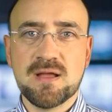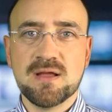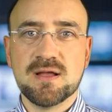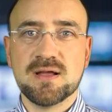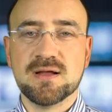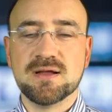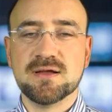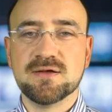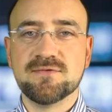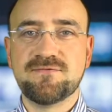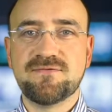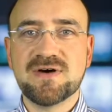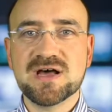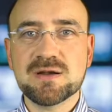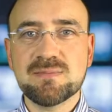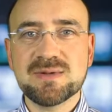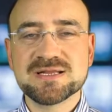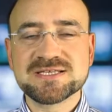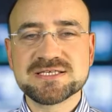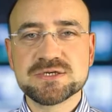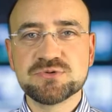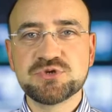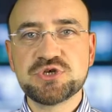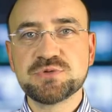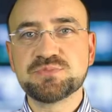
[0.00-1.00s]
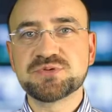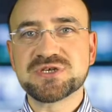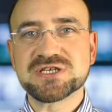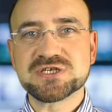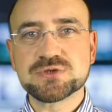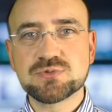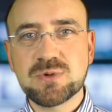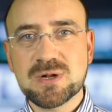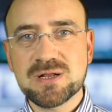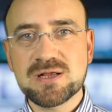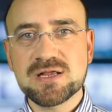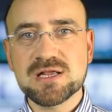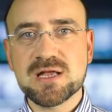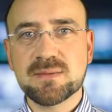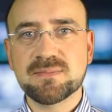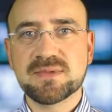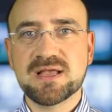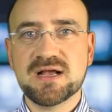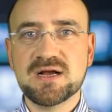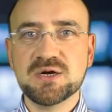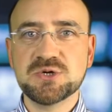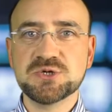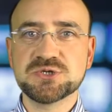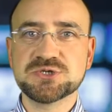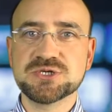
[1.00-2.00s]
E, farmaceuci przesłali nam
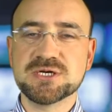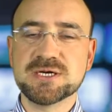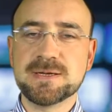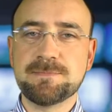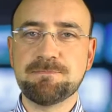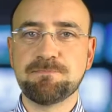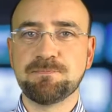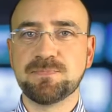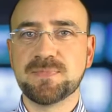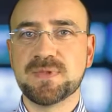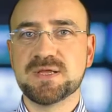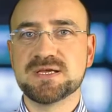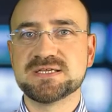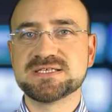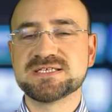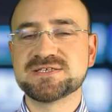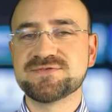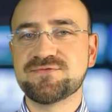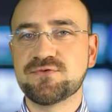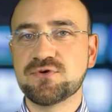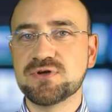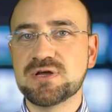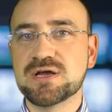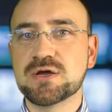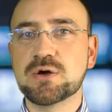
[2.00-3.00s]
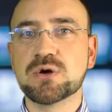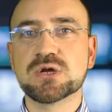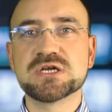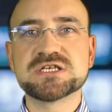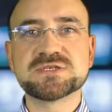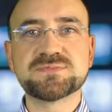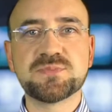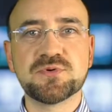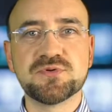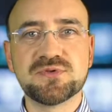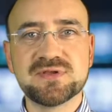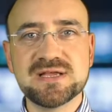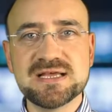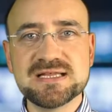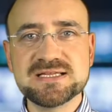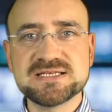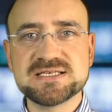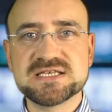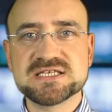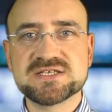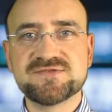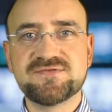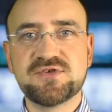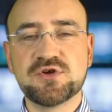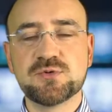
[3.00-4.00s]
także swoje
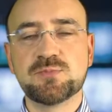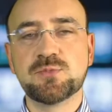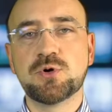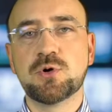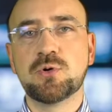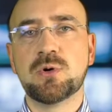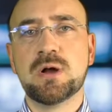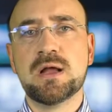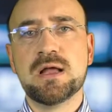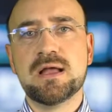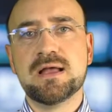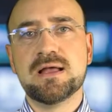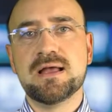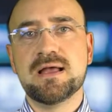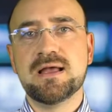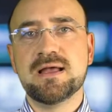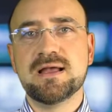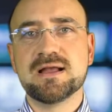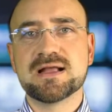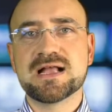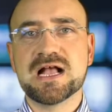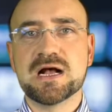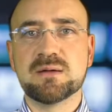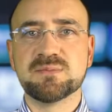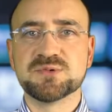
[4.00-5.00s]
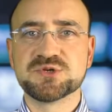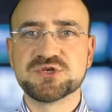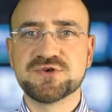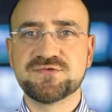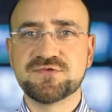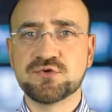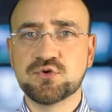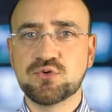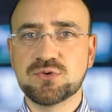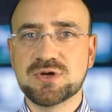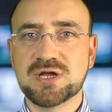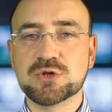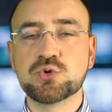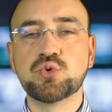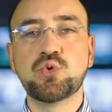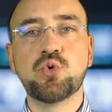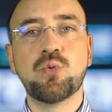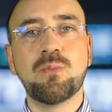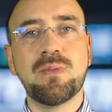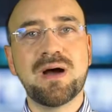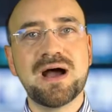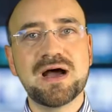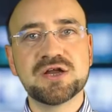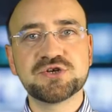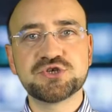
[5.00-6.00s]
korespondencje z firmą Camsoft, która
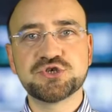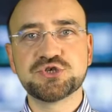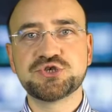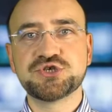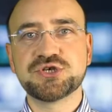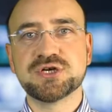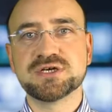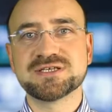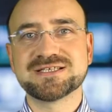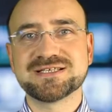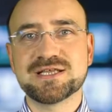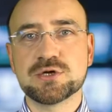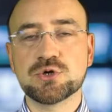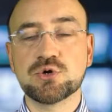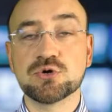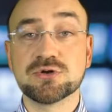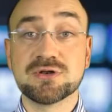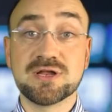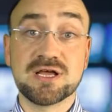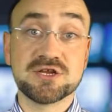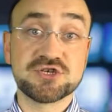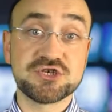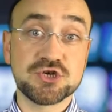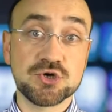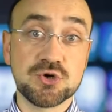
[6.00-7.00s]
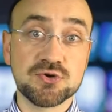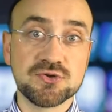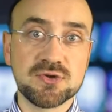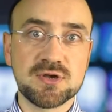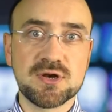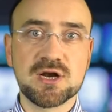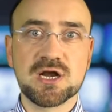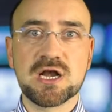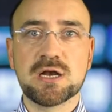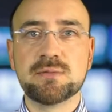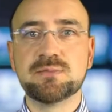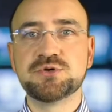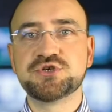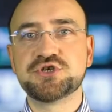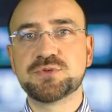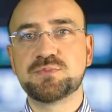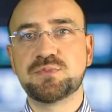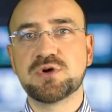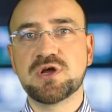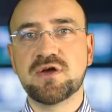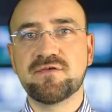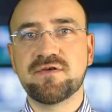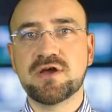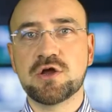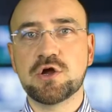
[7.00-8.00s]
tłumaczy się z tego, dlaczego te reklamy się
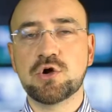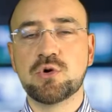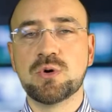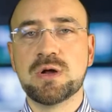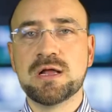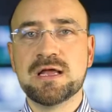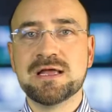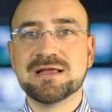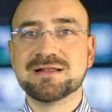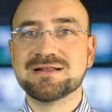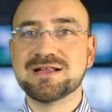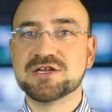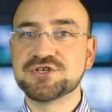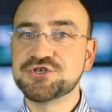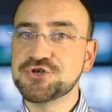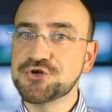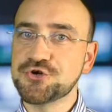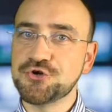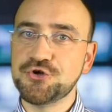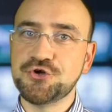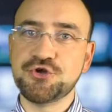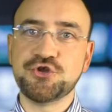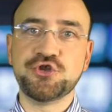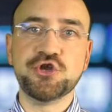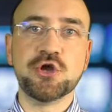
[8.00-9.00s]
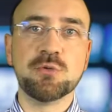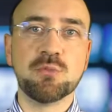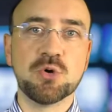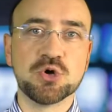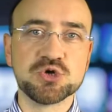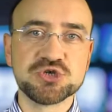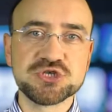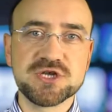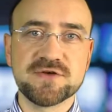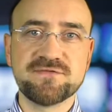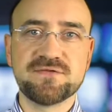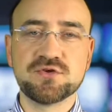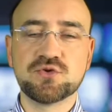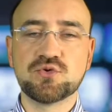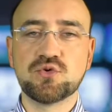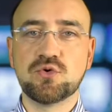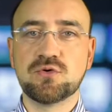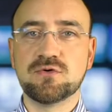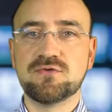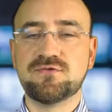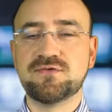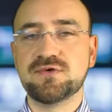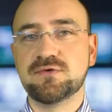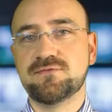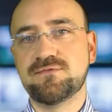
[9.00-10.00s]
pojawiają, dlaczego ich nie można można
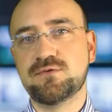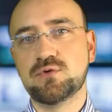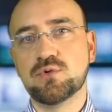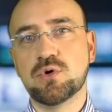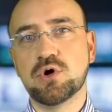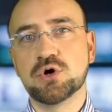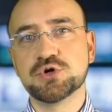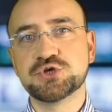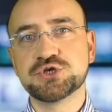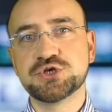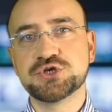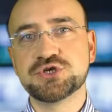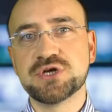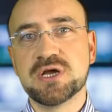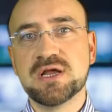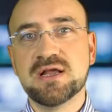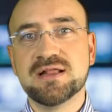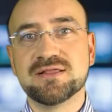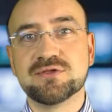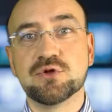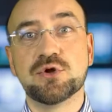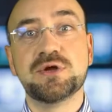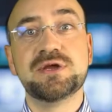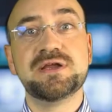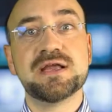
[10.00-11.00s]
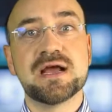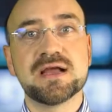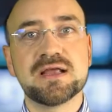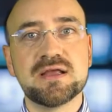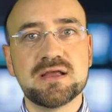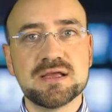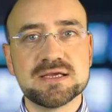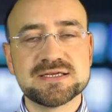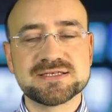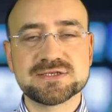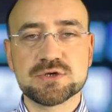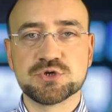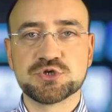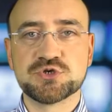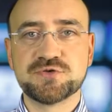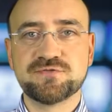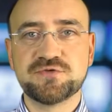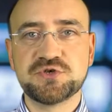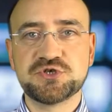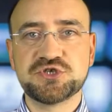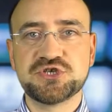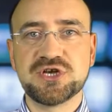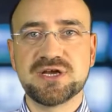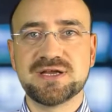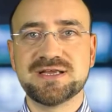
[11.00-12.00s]
wy wyłączyć, no i jaki jest
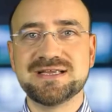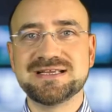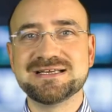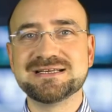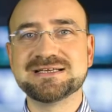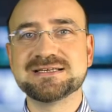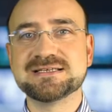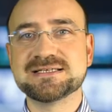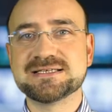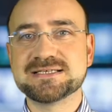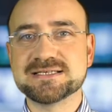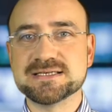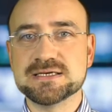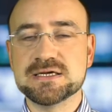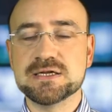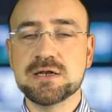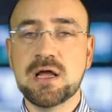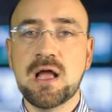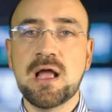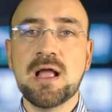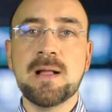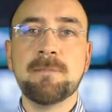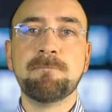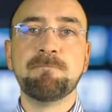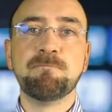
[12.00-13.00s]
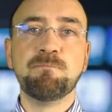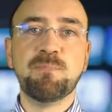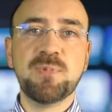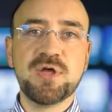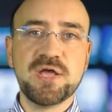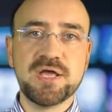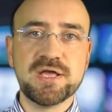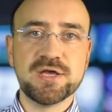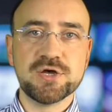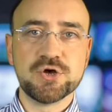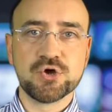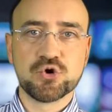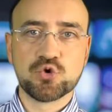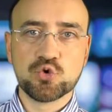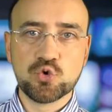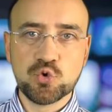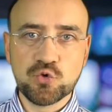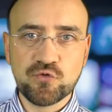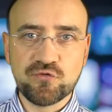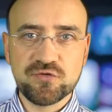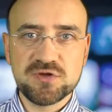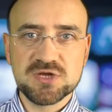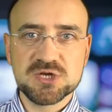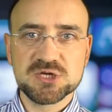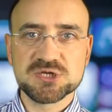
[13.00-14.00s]
oczywiście ich cel. My
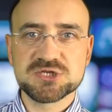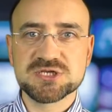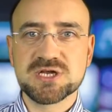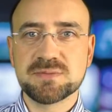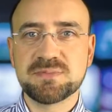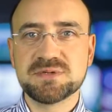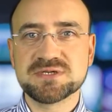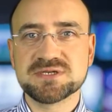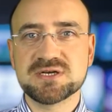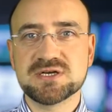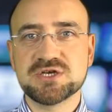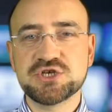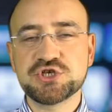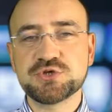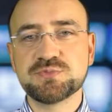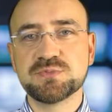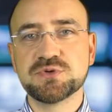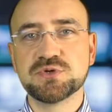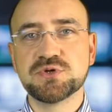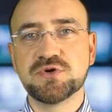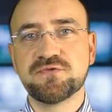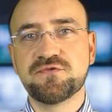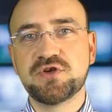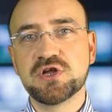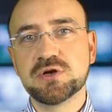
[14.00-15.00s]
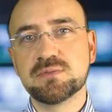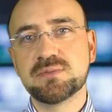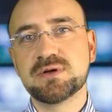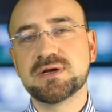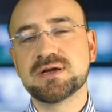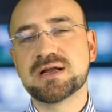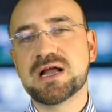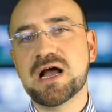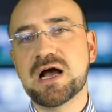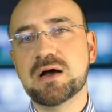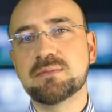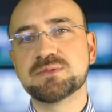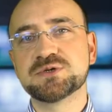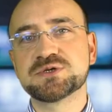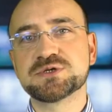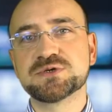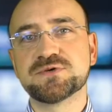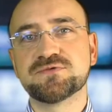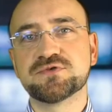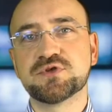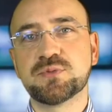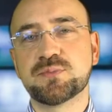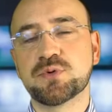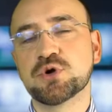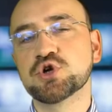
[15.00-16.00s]
również napisaliśmy do firmy
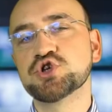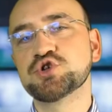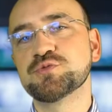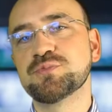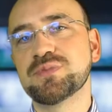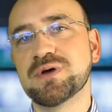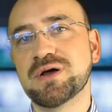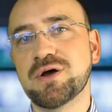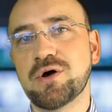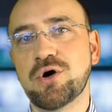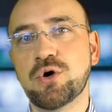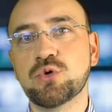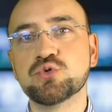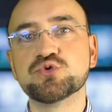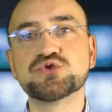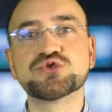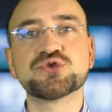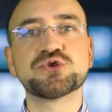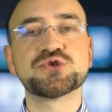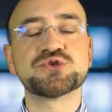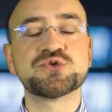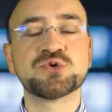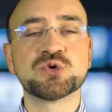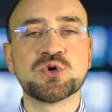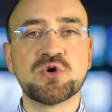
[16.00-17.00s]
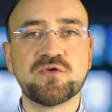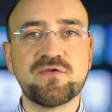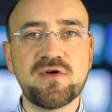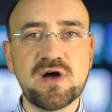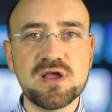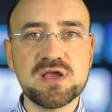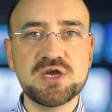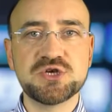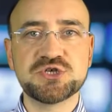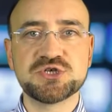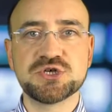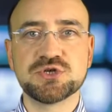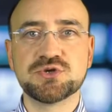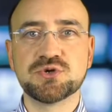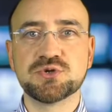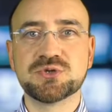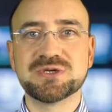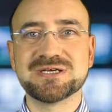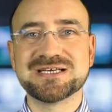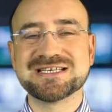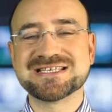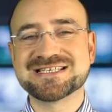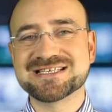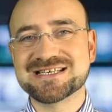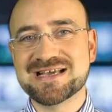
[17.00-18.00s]
Camsoft prośbę o ustosunkowanie się do
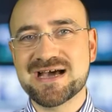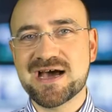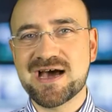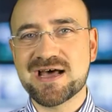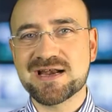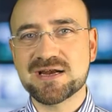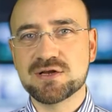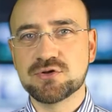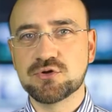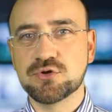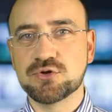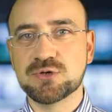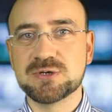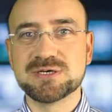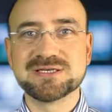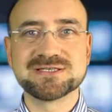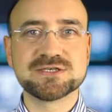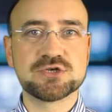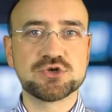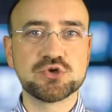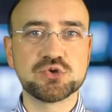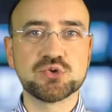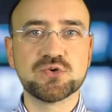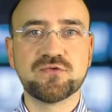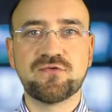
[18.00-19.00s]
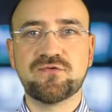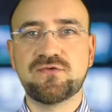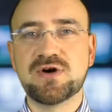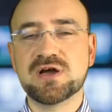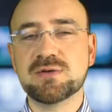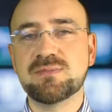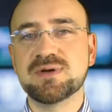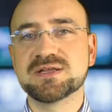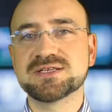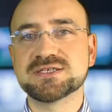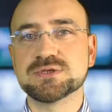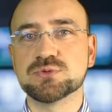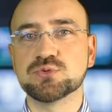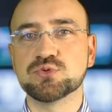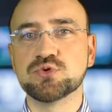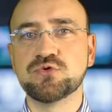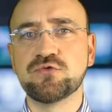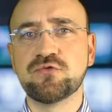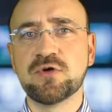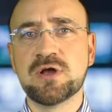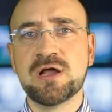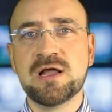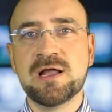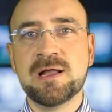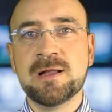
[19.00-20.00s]
tych skarg, do tych zarzutów farmaceutów.